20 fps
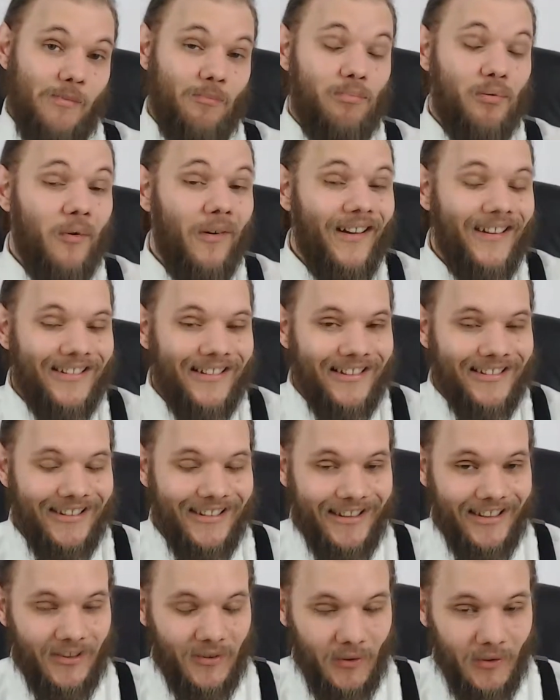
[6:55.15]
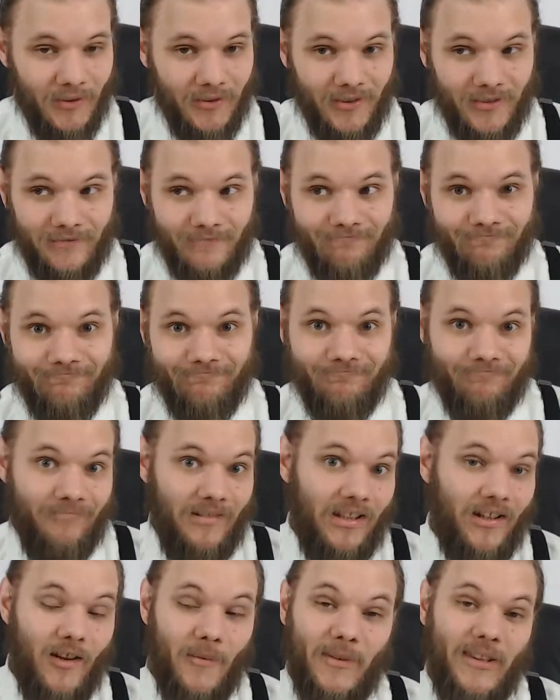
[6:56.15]
pourrait être intéressante,
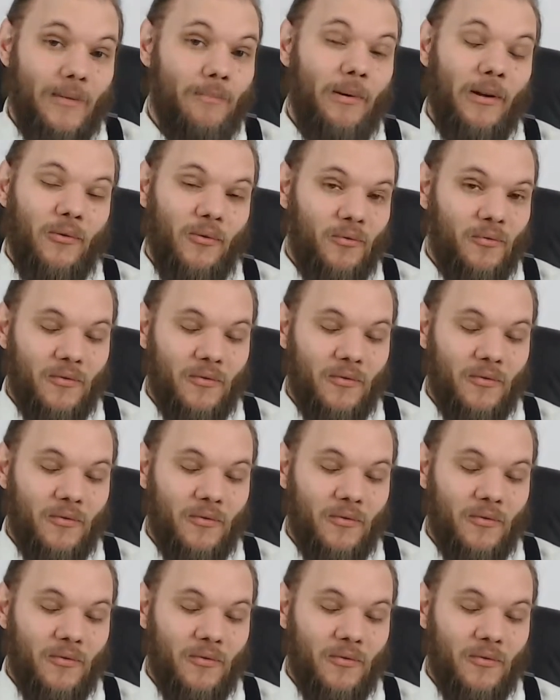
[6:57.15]
mais comme c'est pas du